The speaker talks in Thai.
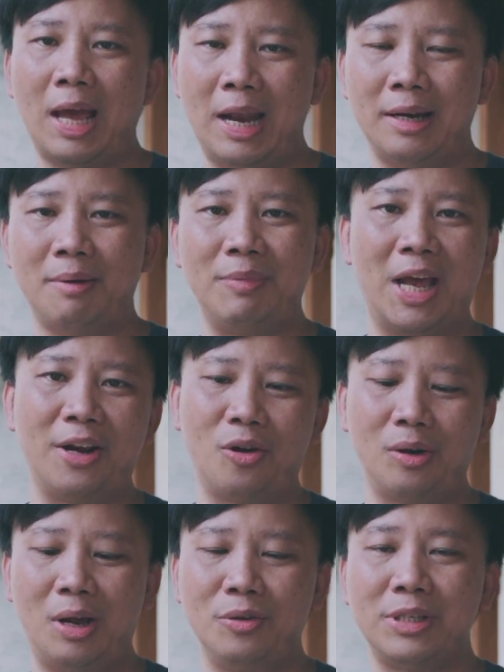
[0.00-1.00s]
การทำงานข
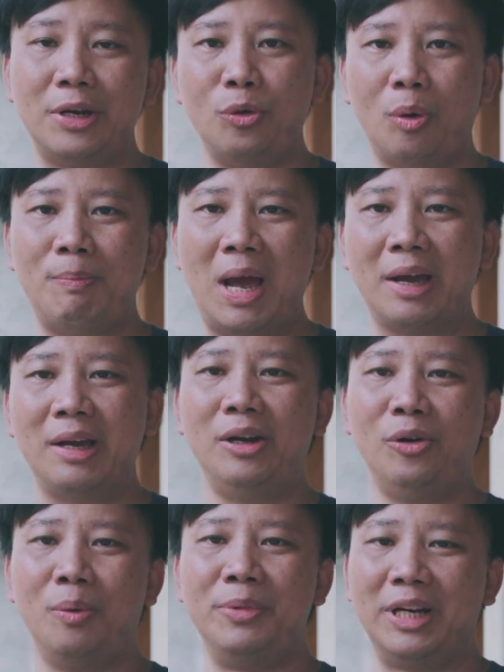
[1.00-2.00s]
องเราสะดวกมากขึ้น
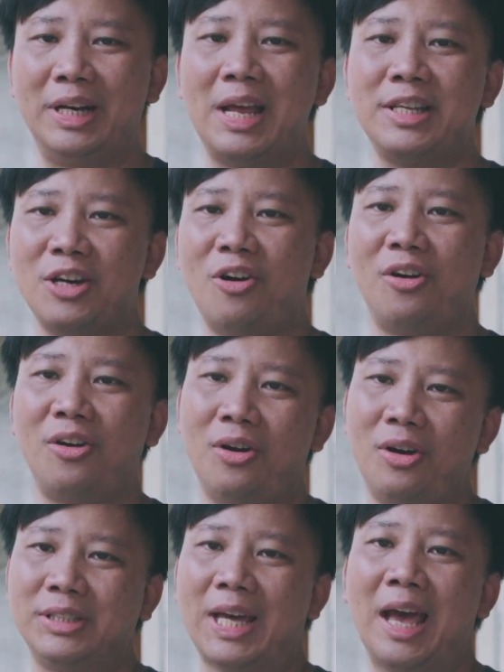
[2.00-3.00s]
รวมถึงหน้าจอ
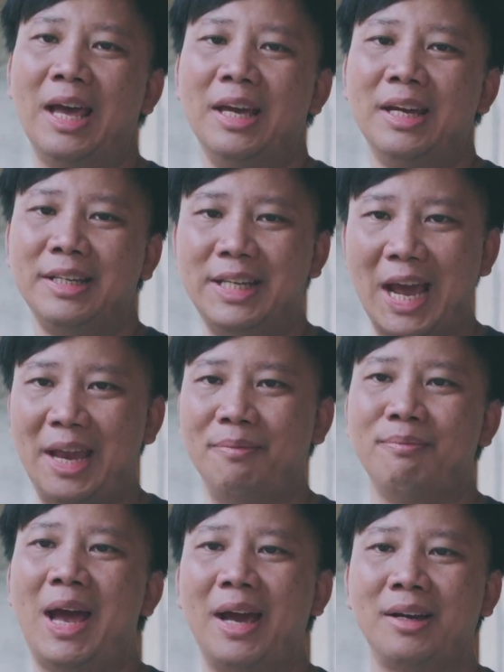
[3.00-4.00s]
ก็จะใหญ่
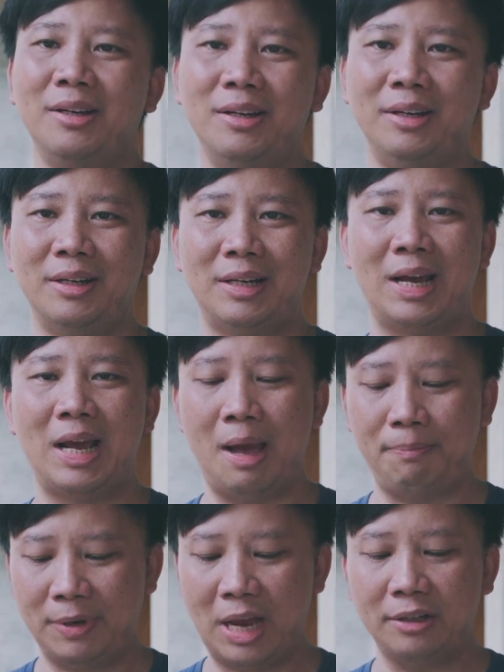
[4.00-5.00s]
มากขึ้นนะครั
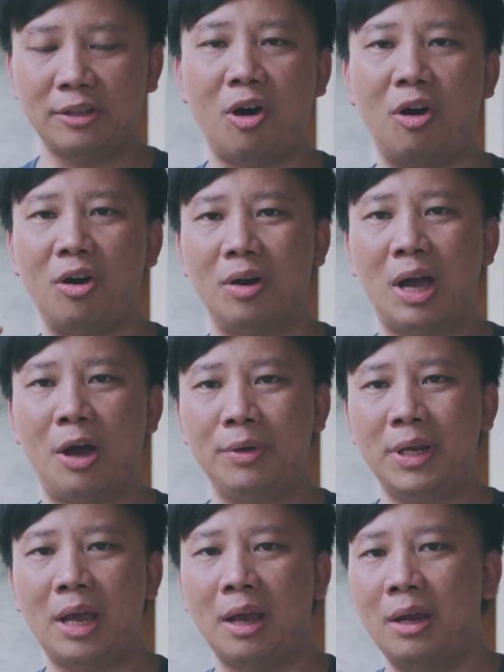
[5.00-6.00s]
บการต่อของเขา
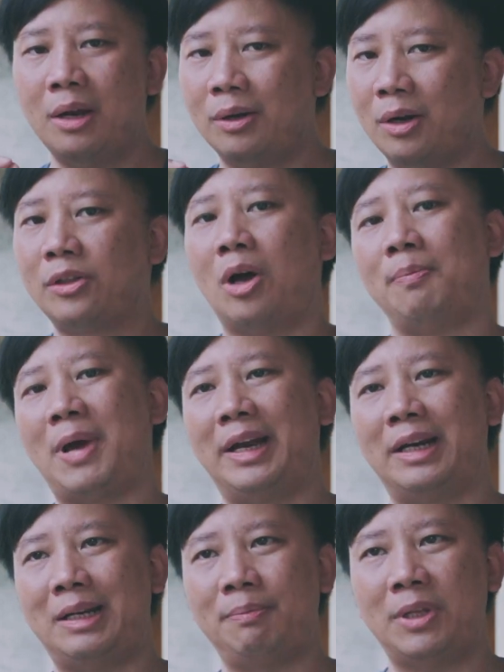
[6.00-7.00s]
เนี่ยเราต่อผ่าน
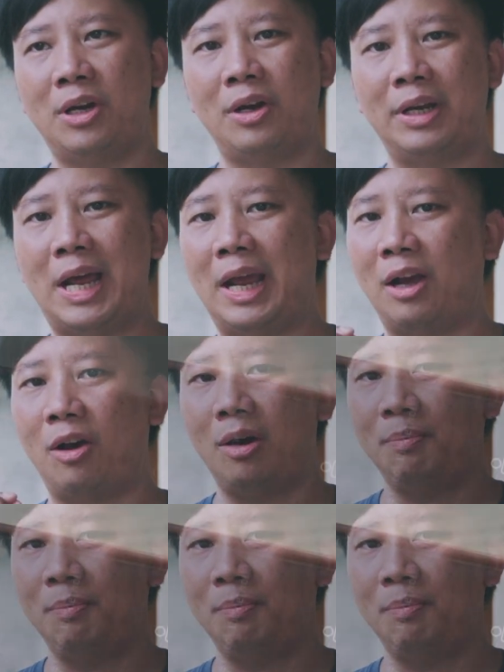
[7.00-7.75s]
อะแดปเตอร์ก็ได้เขา